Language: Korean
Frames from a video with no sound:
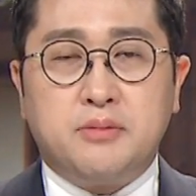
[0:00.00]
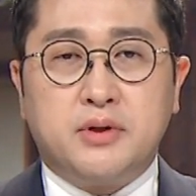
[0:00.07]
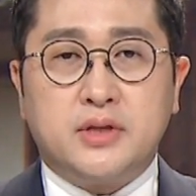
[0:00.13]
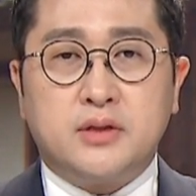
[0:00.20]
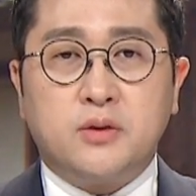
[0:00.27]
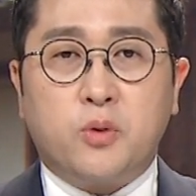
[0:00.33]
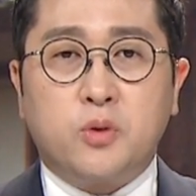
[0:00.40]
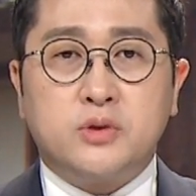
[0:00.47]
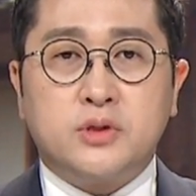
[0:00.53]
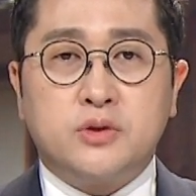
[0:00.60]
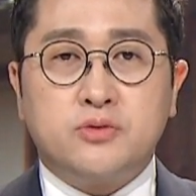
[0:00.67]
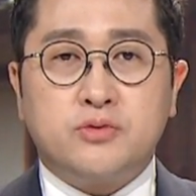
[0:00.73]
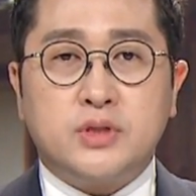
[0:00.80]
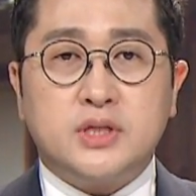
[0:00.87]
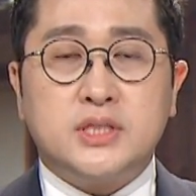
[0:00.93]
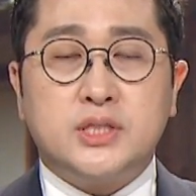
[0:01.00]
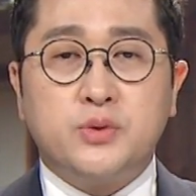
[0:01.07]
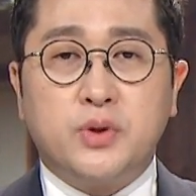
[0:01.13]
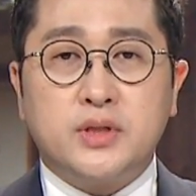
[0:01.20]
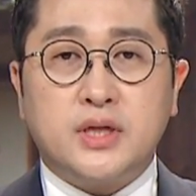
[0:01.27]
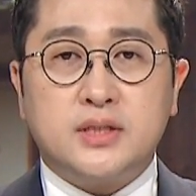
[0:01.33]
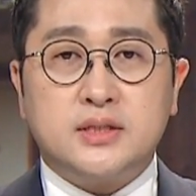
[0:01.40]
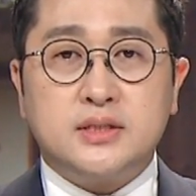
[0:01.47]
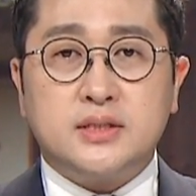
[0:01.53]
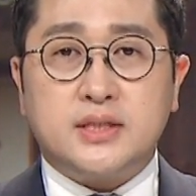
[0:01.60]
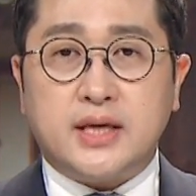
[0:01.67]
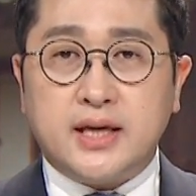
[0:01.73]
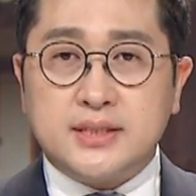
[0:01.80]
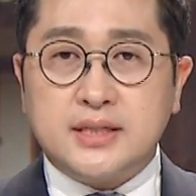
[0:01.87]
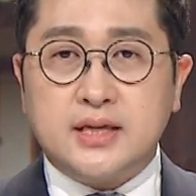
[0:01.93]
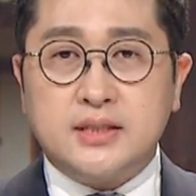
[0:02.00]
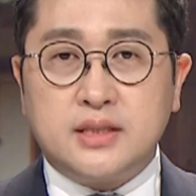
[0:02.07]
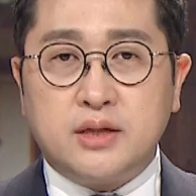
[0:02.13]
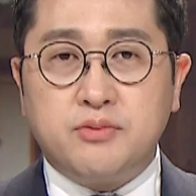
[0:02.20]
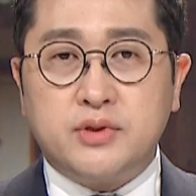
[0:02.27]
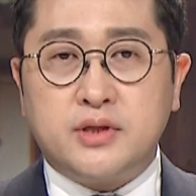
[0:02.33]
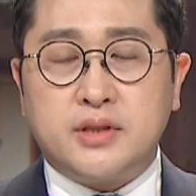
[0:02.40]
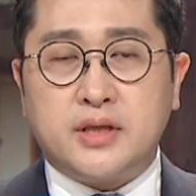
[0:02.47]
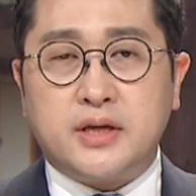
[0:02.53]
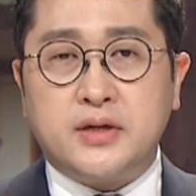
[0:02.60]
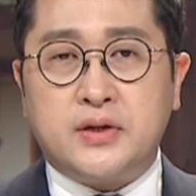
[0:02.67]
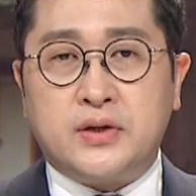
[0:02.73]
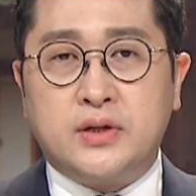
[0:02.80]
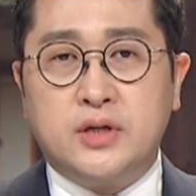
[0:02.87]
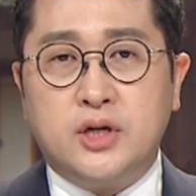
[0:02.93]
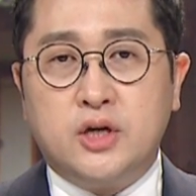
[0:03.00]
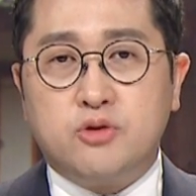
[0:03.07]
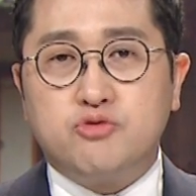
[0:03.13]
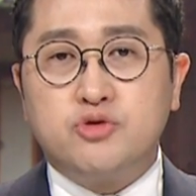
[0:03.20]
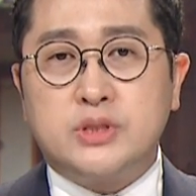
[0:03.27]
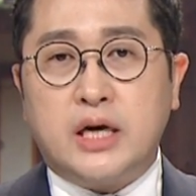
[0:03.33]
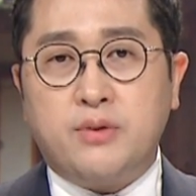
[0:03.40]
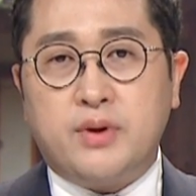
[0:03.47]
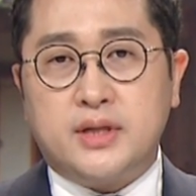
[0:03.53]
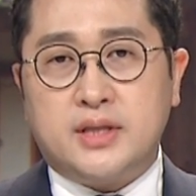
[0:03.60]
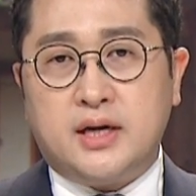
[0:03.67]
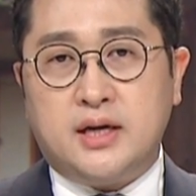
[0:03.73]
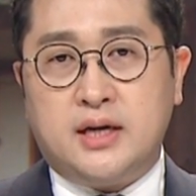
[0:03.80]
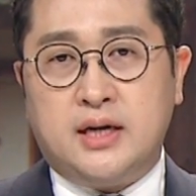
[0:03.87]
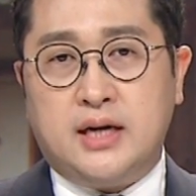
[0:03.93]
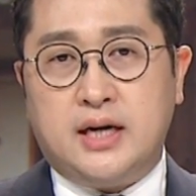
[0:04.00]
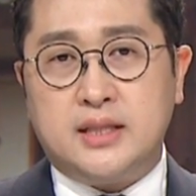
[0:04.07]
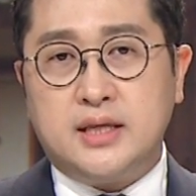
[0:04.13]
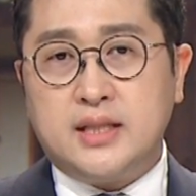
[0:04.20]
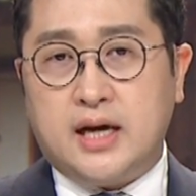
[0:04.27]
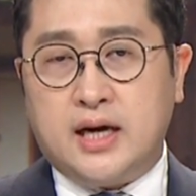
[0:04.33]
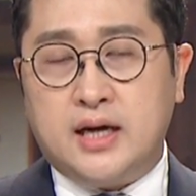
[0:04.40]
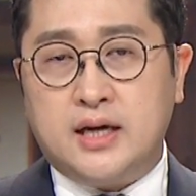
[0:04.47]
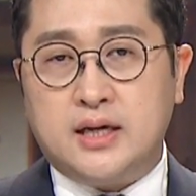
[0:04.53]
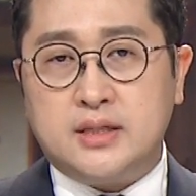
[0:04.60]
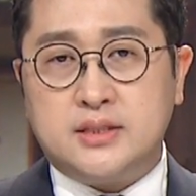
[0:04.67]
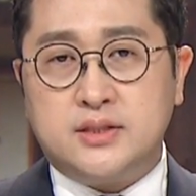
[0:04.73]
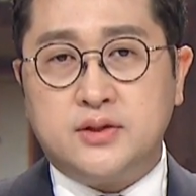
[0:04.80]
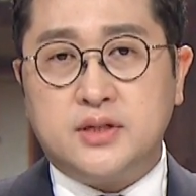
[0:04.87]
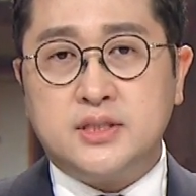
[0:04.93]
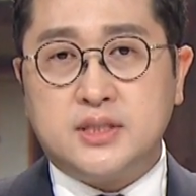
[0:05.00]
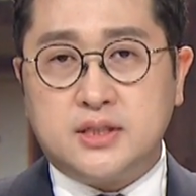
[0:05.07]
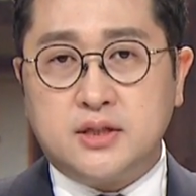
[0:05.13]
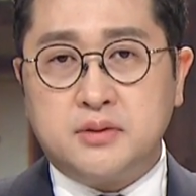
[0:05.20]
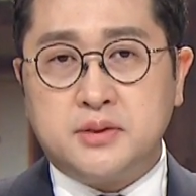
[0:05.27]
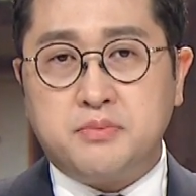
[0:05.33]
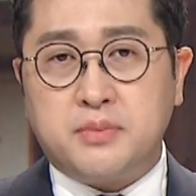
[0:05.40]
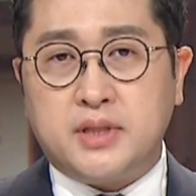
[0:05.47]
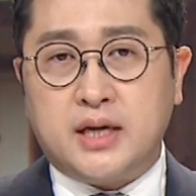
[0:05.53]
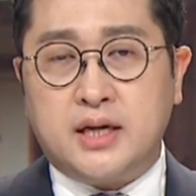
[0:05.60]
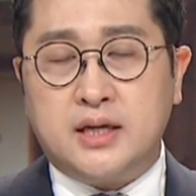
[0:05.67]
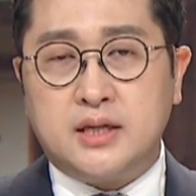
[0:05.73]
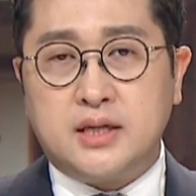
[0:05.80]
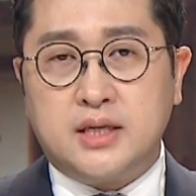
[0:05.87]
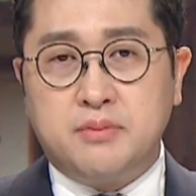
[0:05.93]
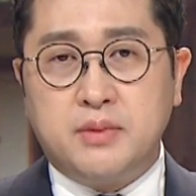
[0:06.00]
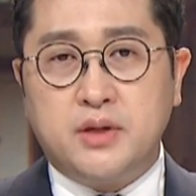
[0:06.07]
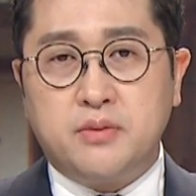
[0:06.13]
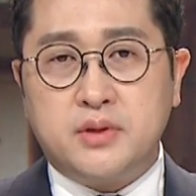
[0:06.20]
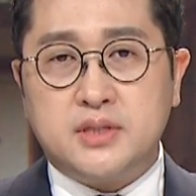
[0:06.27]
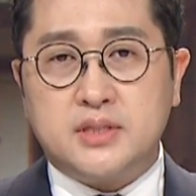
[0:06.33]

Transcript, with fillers: 이번에는 옥천군이 지원하는 예산 때문인데요. 우상화다 아니다 지역이 시끄럽습니다. 김대훈